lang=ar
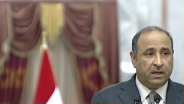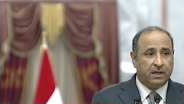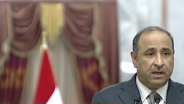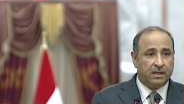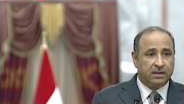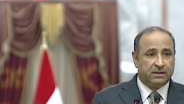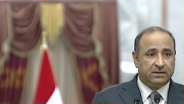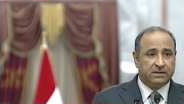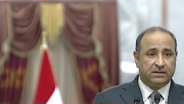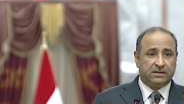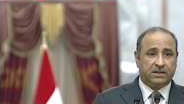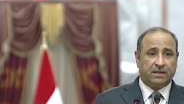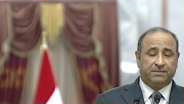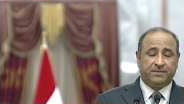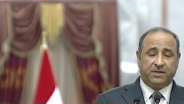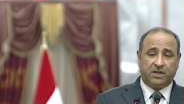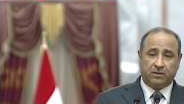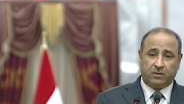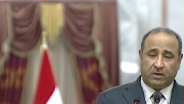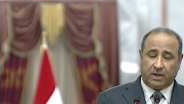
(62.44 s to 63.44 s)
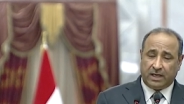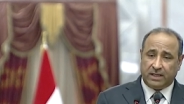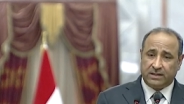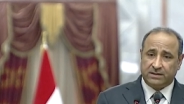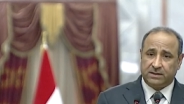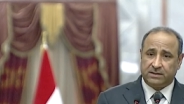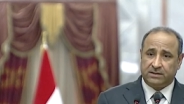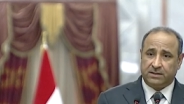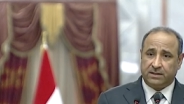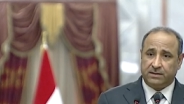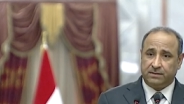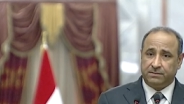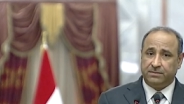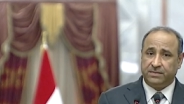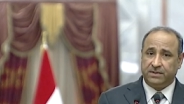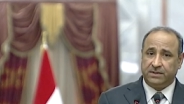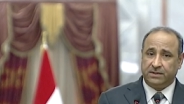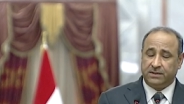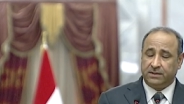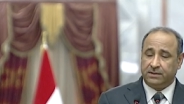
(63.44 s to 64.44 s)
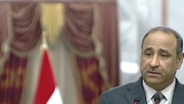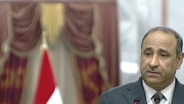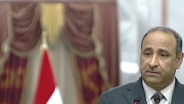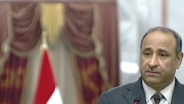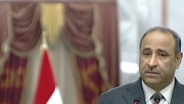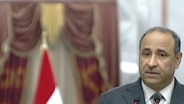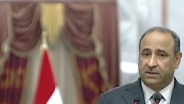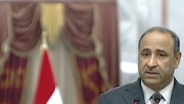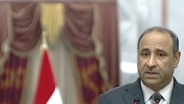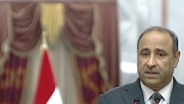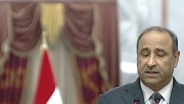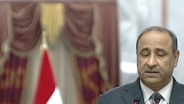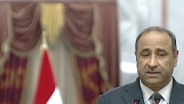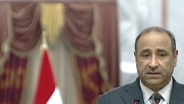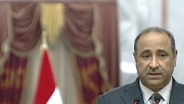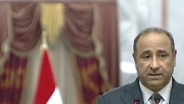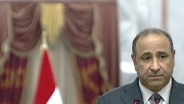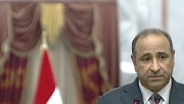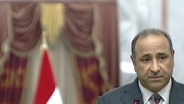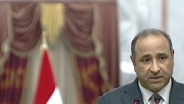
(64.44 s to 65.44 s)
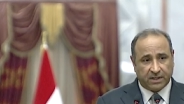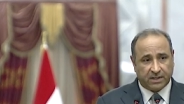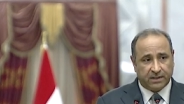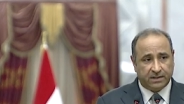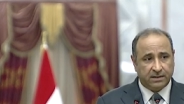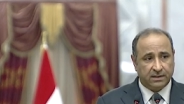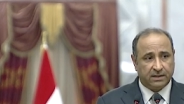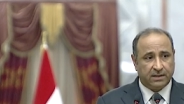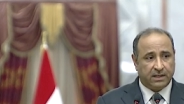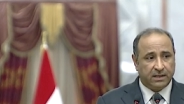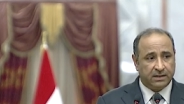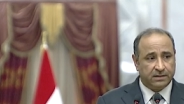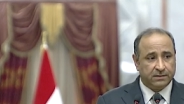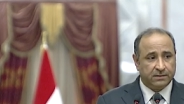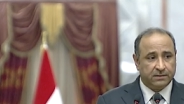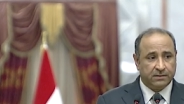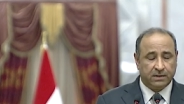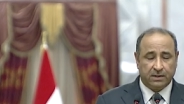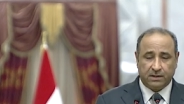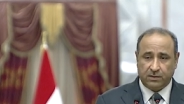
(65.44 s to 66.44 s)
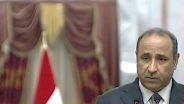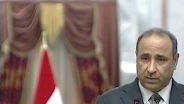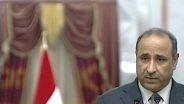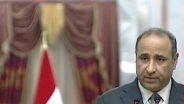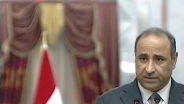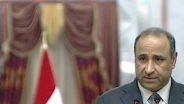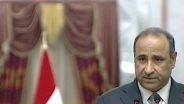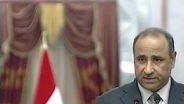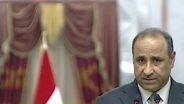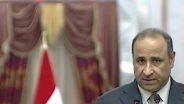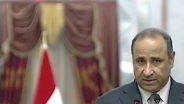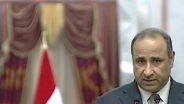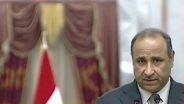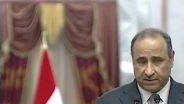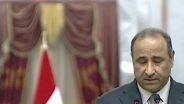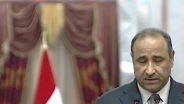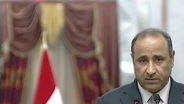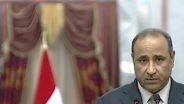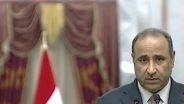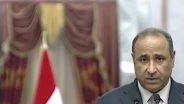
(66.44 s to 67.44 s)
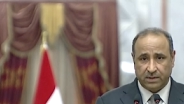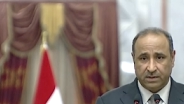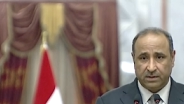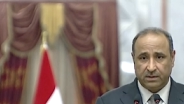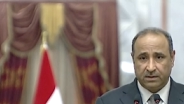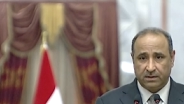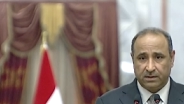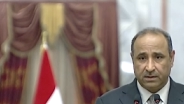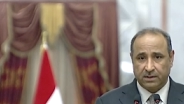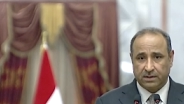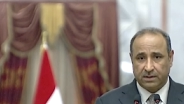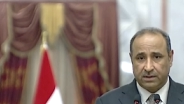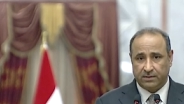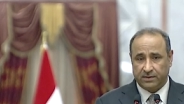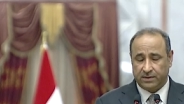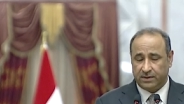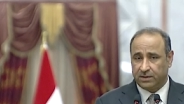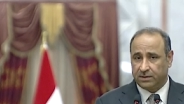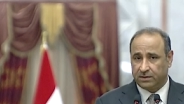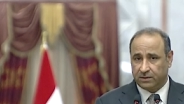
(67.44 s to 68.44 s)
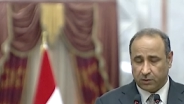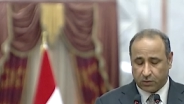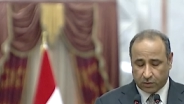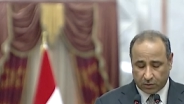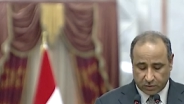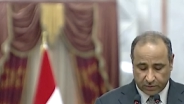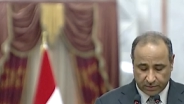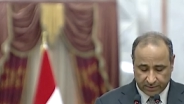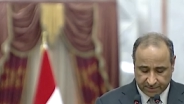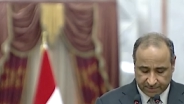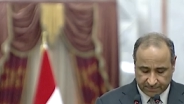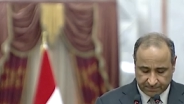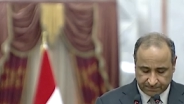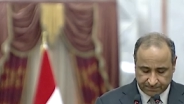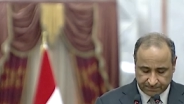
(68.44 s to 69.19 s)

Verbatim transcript: التي تبدأ عادة بتقديم تقرير عن الوضع الصحي وقضية كورونا